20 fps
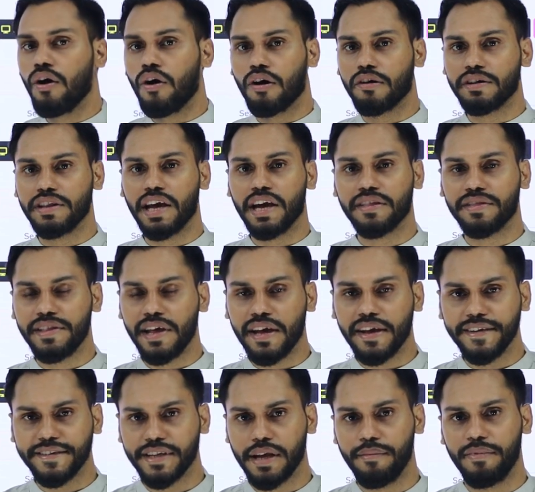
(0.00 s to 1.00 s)
और देखते हैं
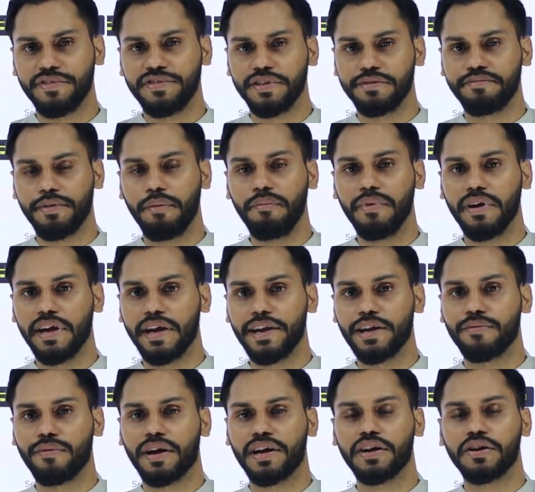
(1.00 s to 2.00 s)
इसके बेसिस पे हम
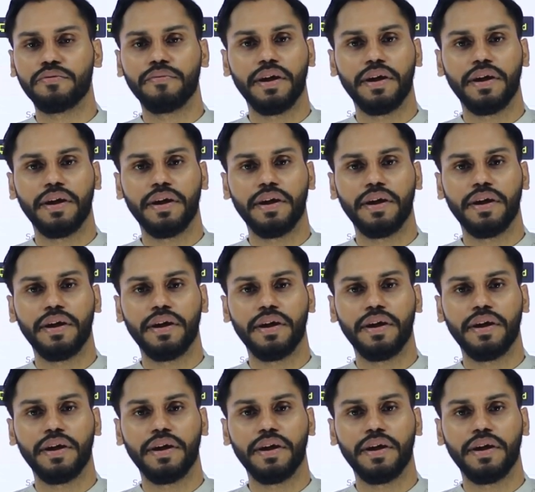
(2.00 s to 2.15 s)
इंट्राडे